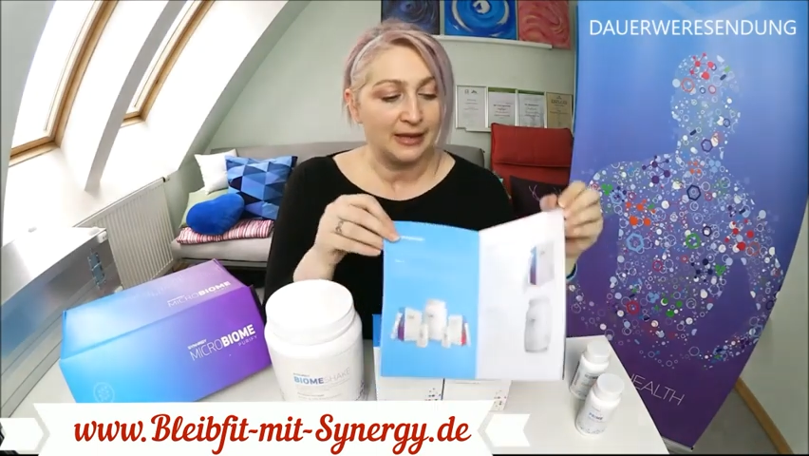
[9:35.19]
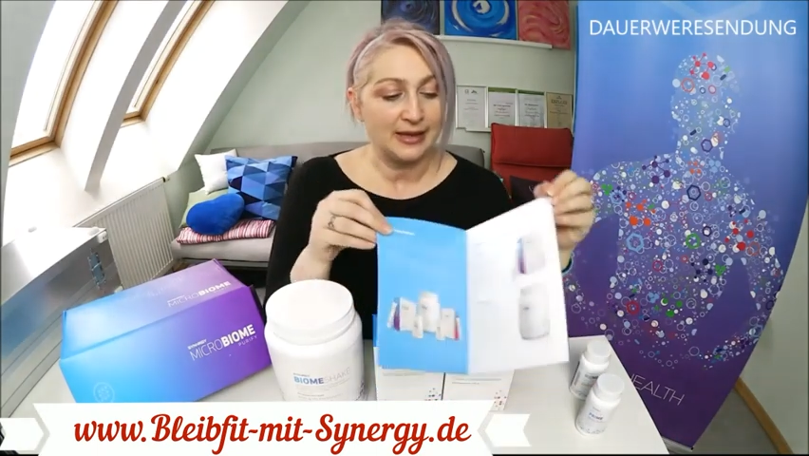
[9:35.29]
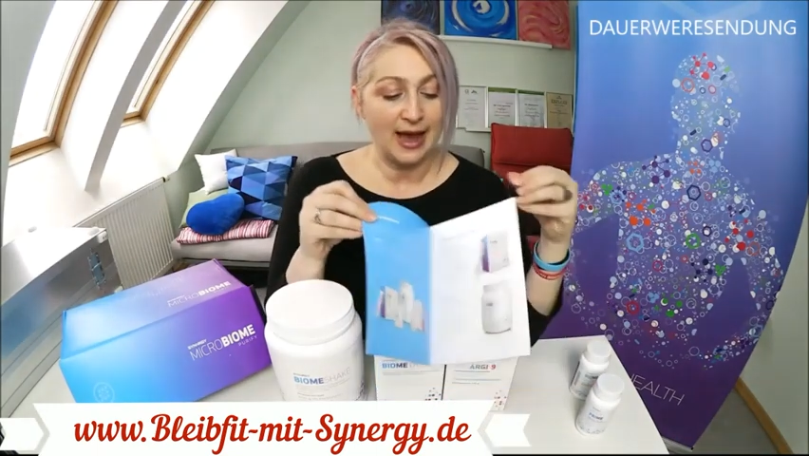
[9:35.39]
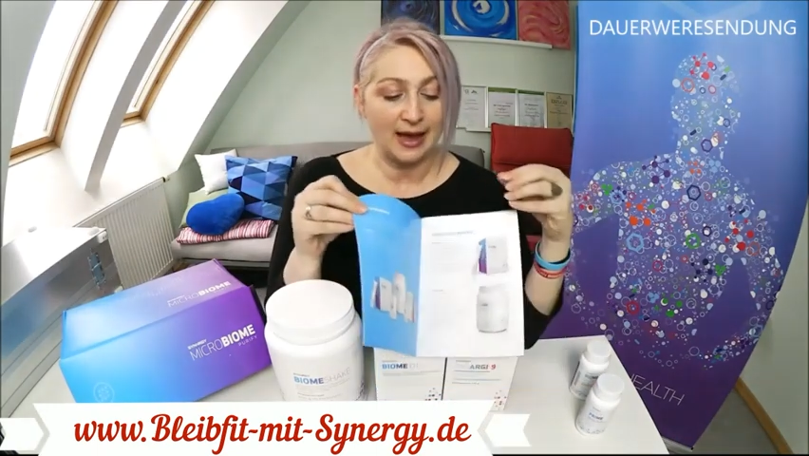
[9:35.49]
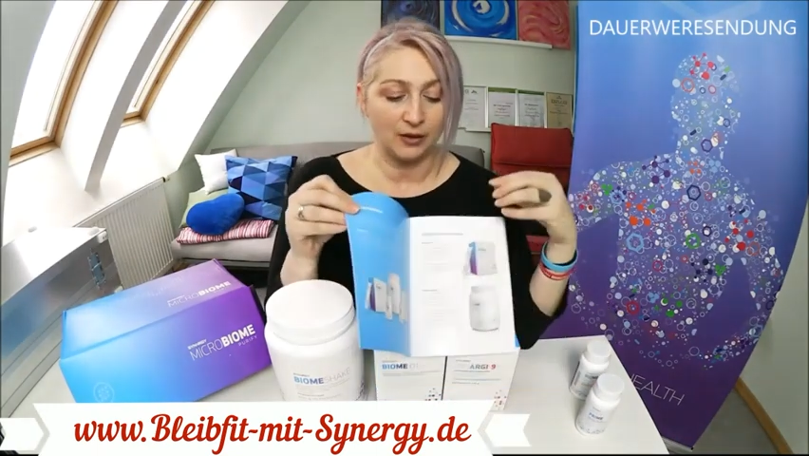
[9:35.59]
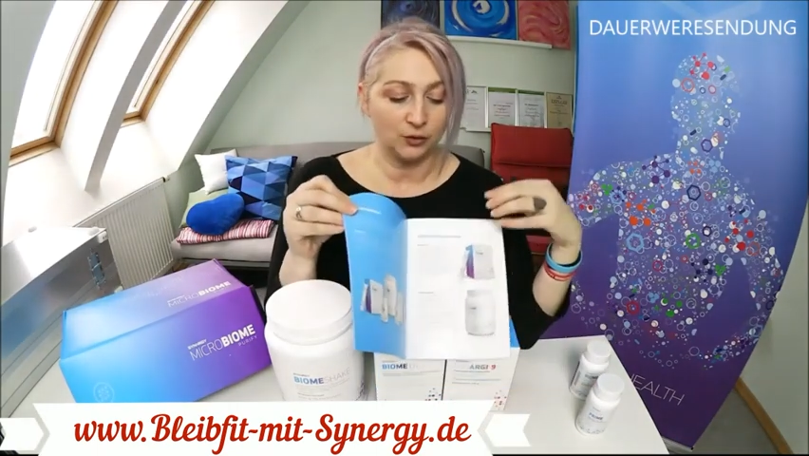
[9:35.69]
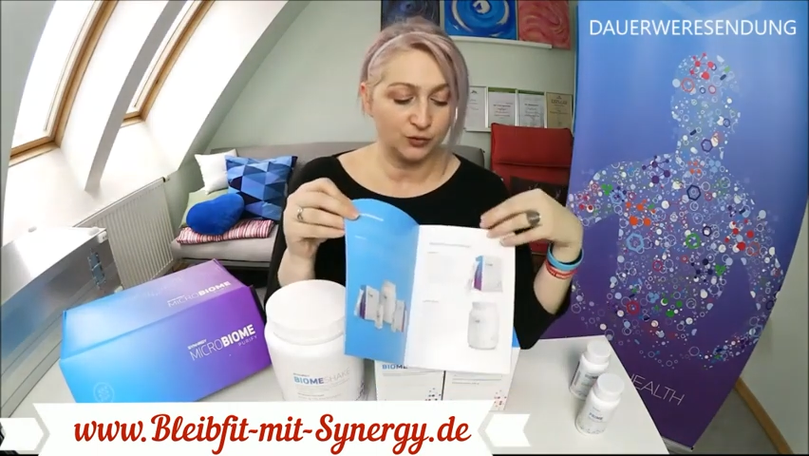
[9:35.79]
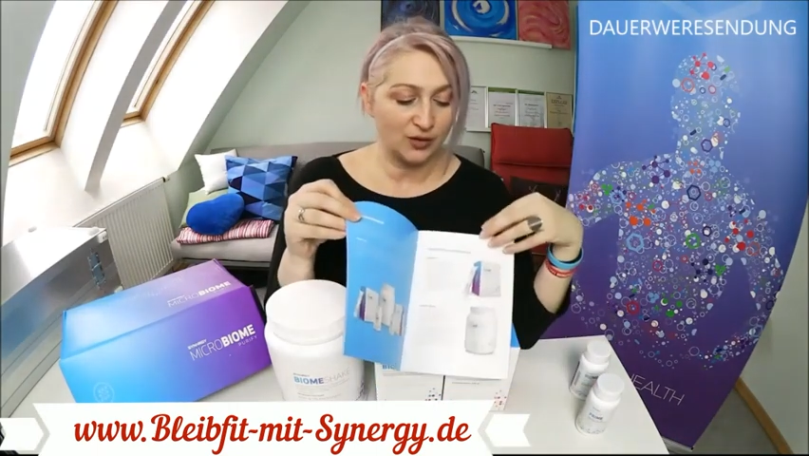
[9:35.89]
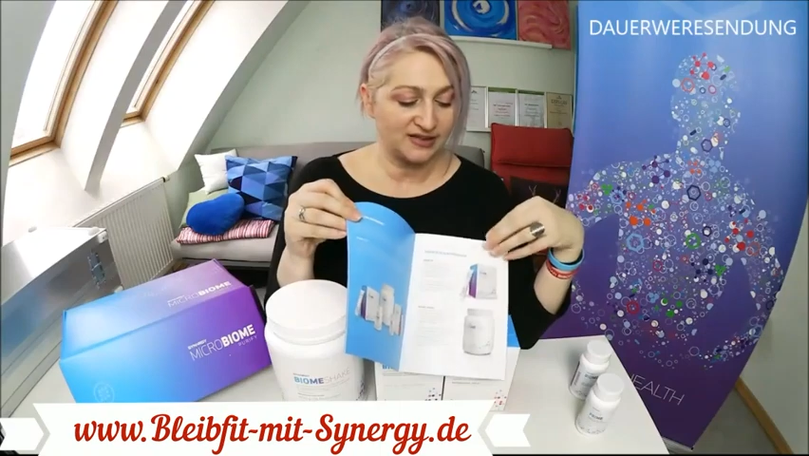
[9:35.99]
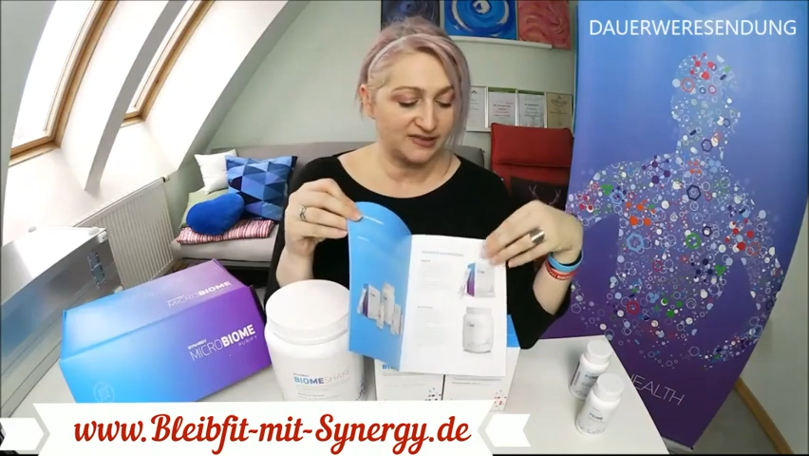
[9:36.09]
Ja,
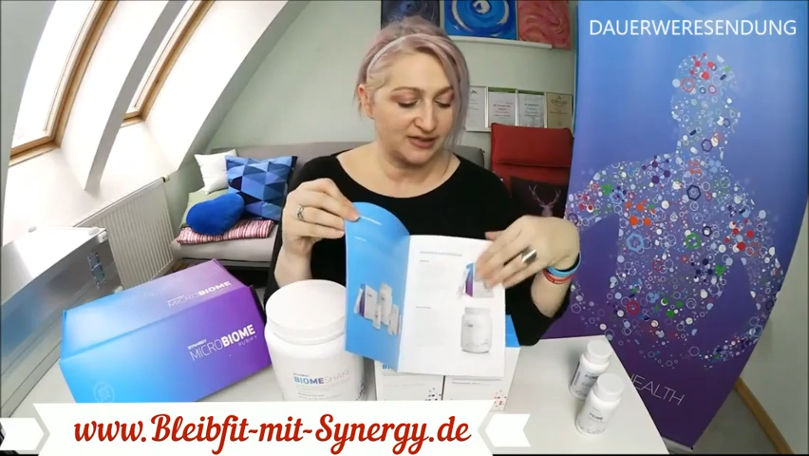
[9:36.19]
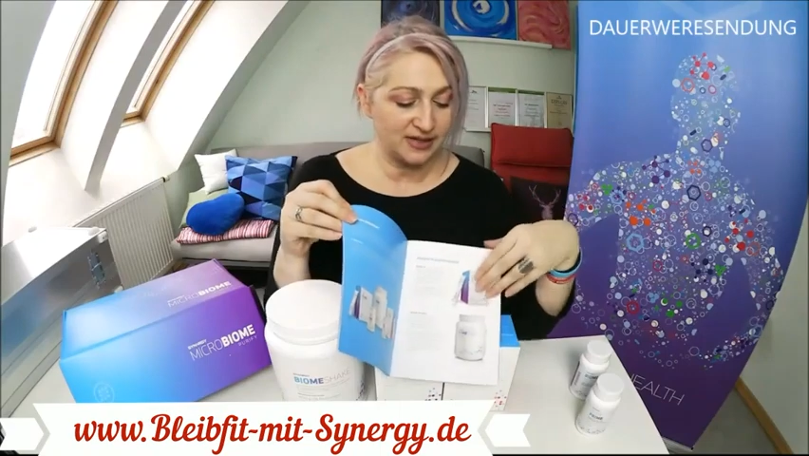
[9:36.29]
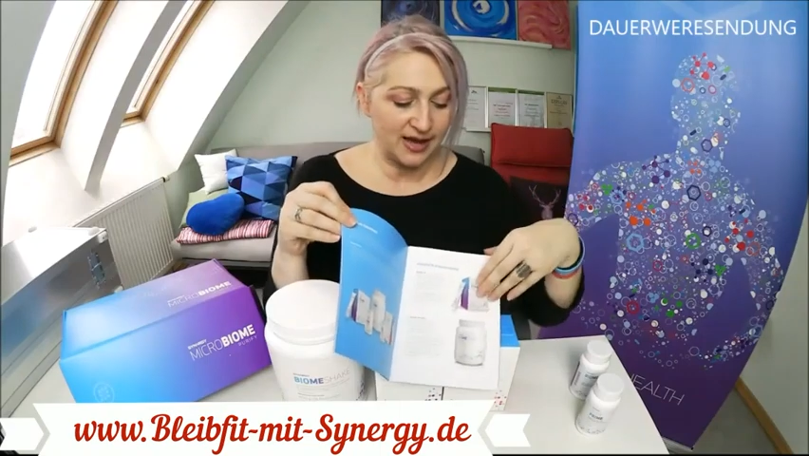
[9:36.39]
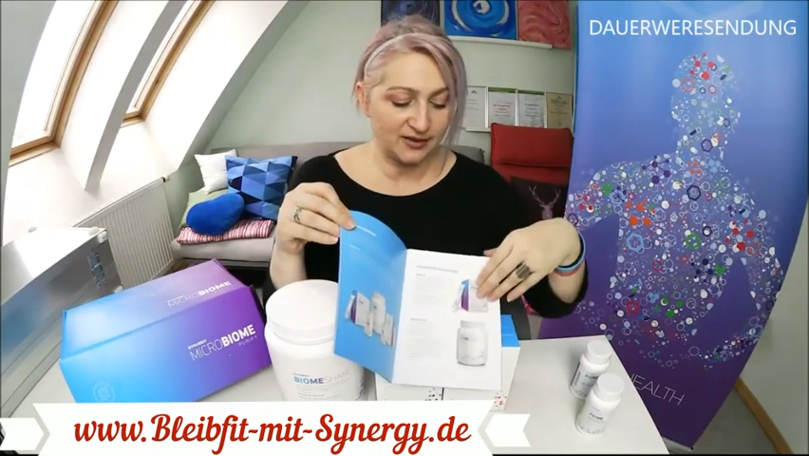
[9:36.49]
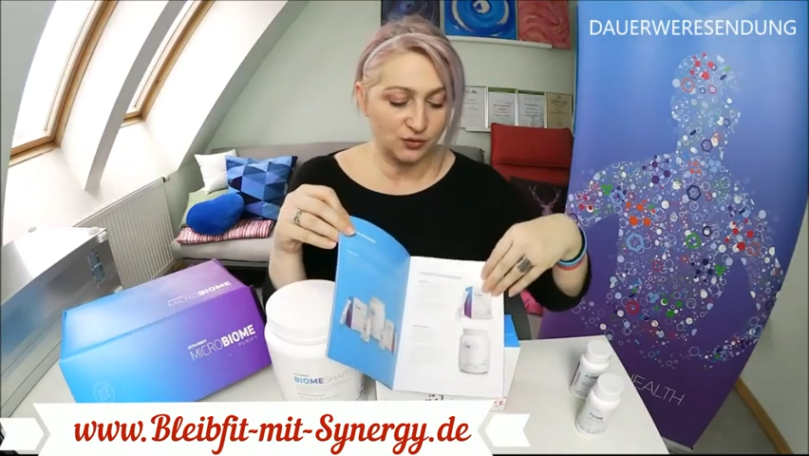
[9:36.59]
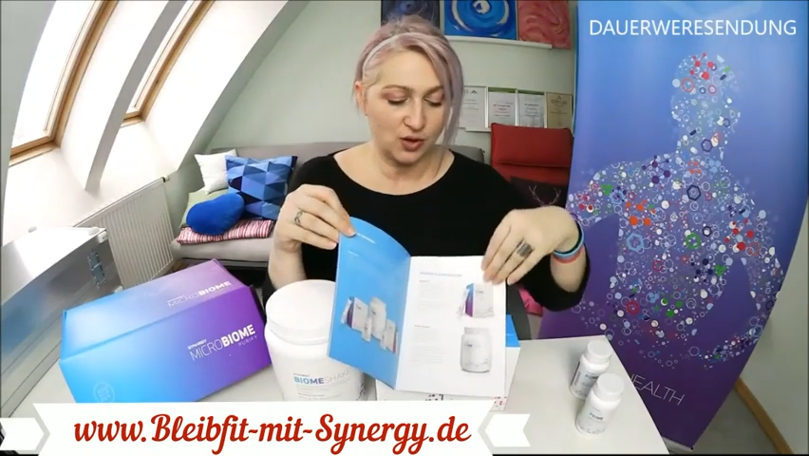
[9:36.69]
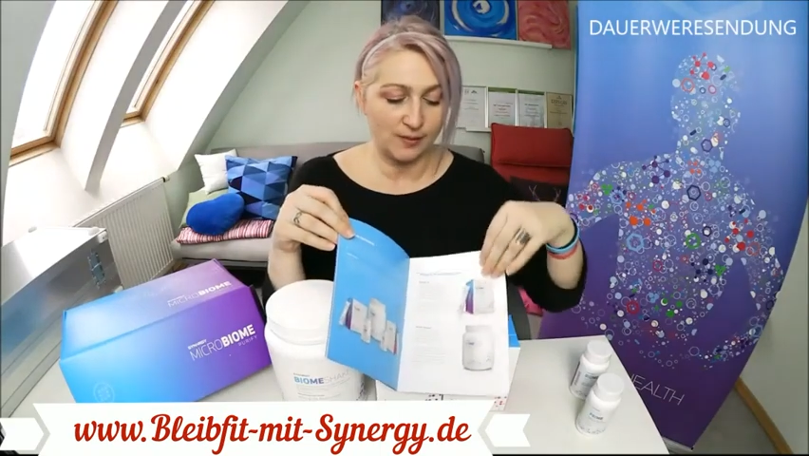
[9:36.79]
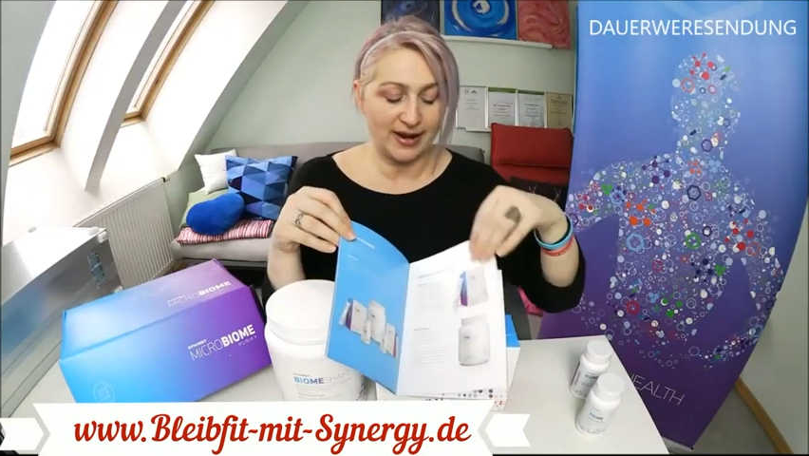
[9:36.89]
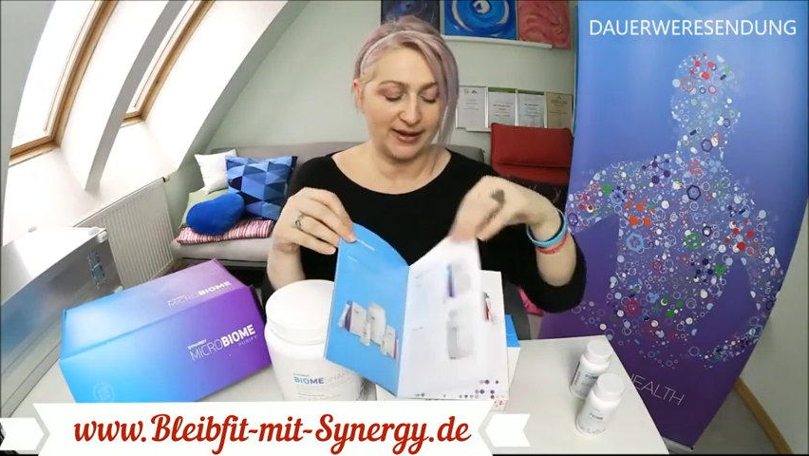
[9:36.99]
und du hast hier also nochmal